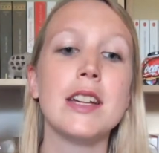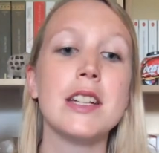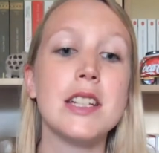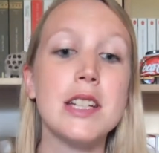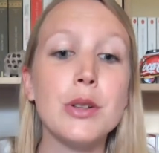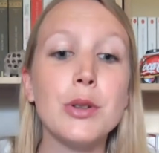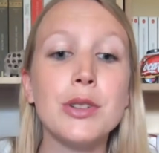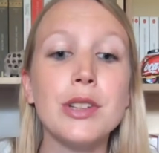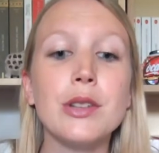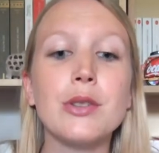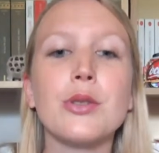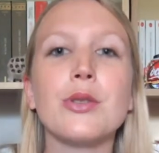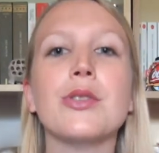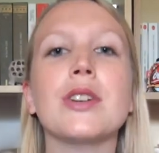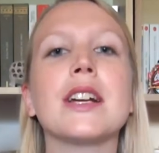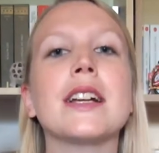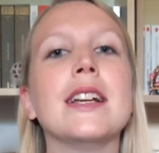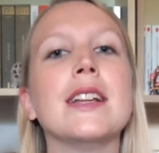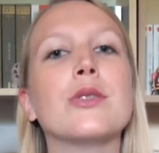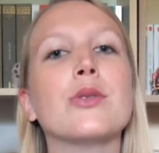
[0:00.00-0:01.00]
J'ai aussi
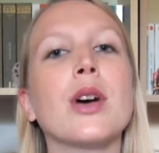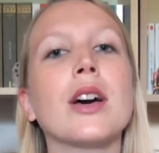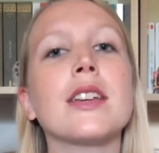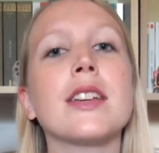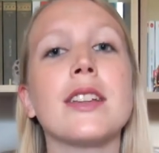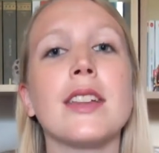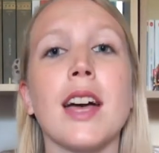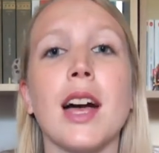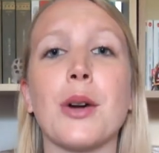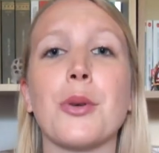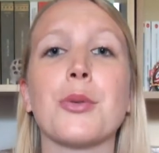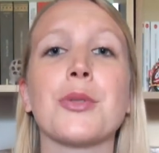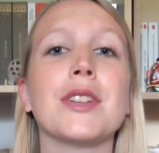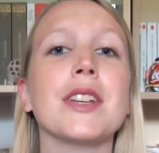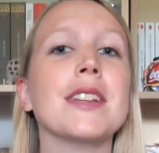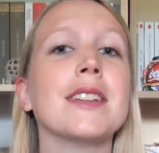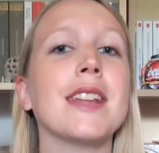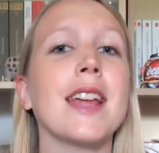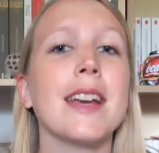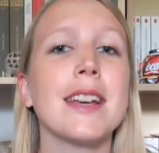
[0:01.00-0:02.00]
trouvé que l'histoire qui était racontée
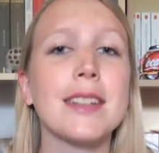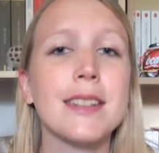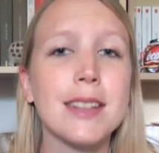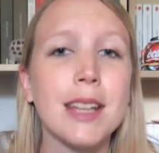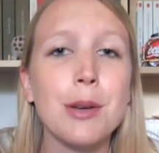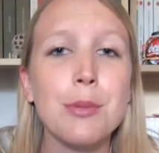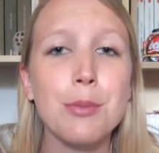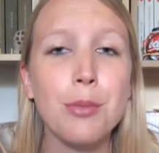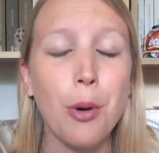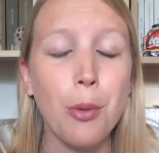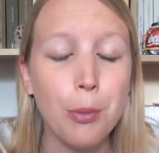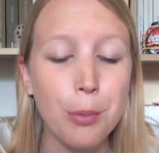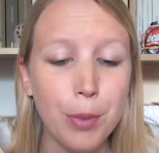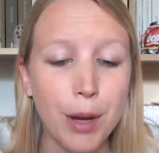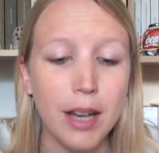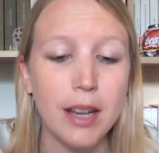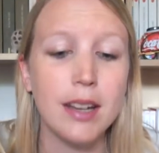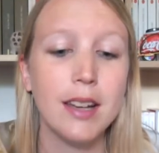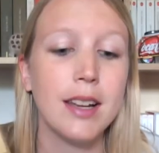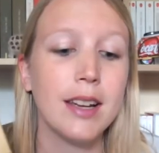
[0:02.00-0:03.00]
était extrêmement
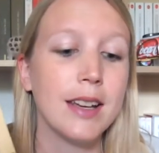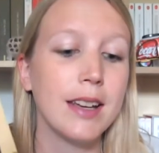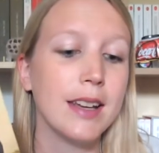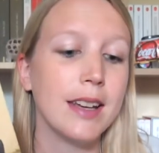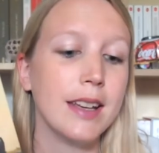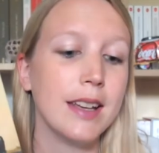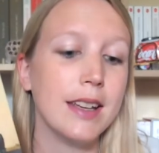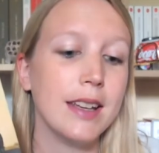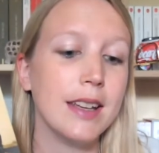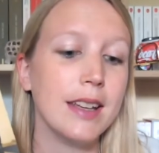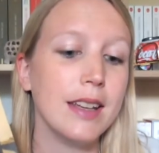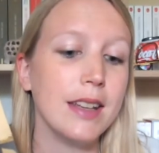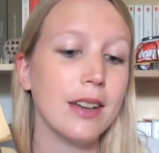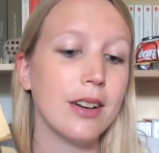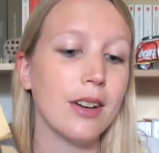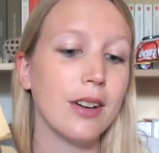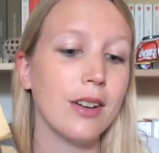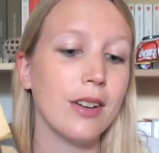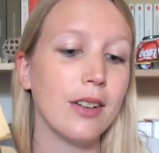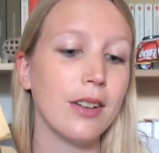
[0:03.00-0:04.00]
belle
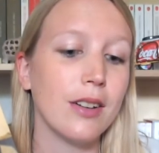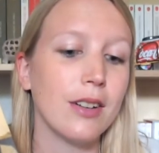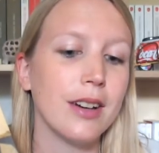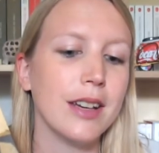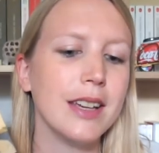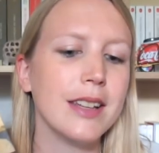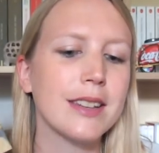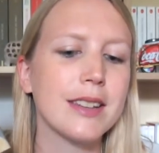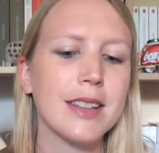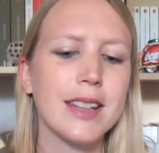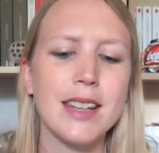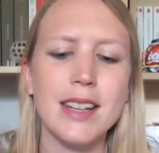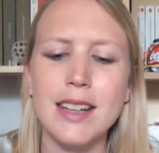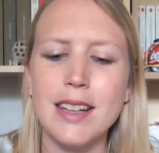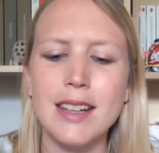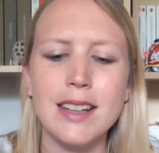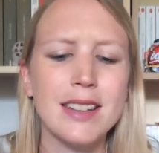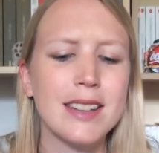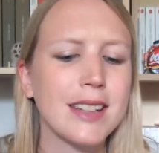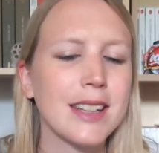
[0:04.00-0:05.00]
euh, et, très